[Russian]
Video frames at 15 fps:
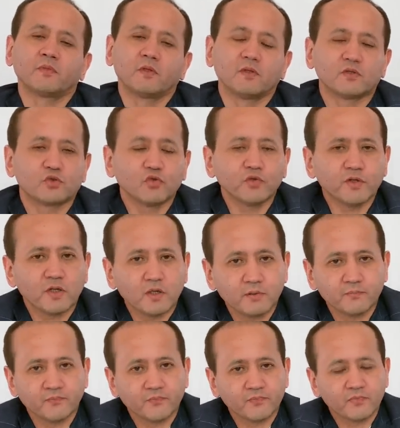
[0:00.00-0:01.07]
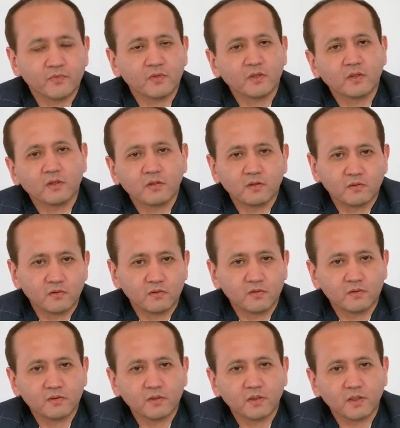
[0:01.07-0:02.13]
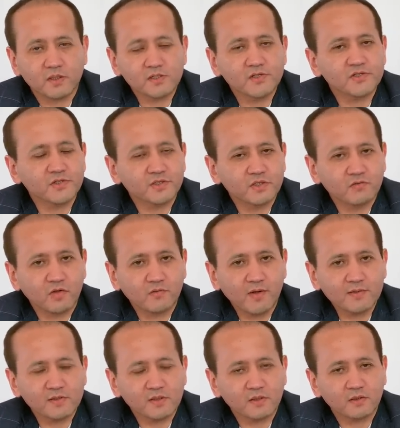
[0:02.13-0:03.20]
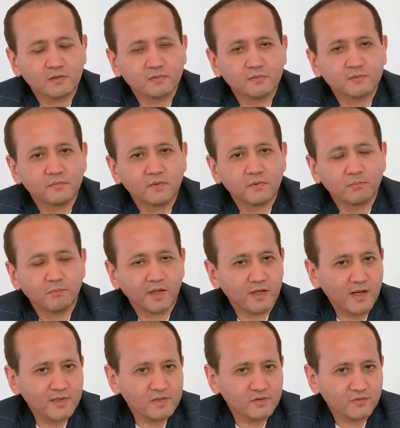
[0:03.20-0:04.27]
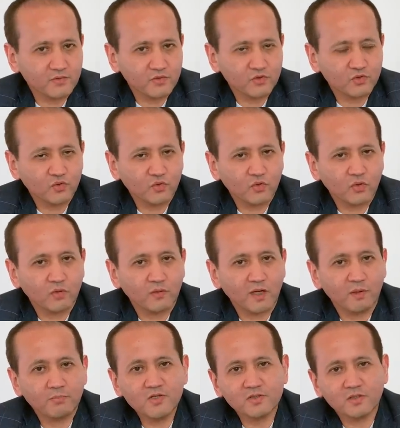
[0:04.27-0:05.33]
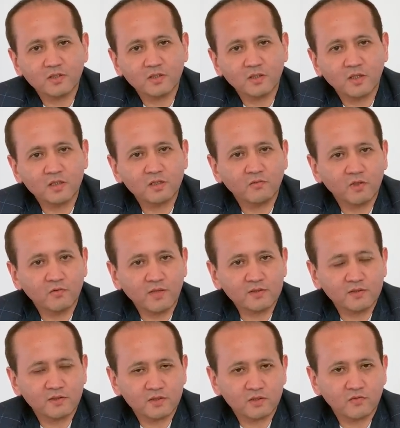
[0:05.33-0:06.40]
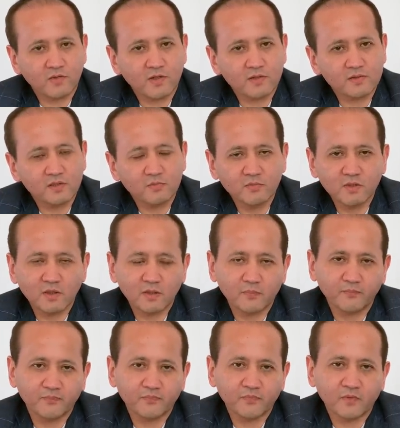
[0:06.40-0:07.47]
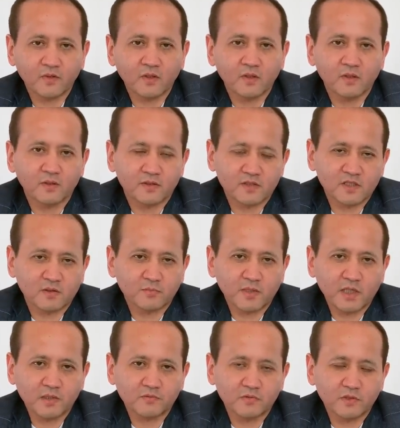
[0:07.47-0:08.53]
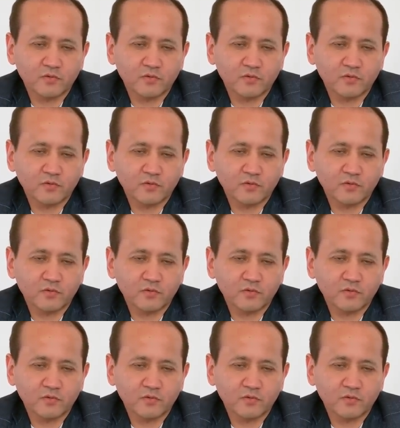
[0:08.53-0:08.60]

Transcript: История различных девальваций показывает, что обычно на девальвации наживается именно Назарбаев и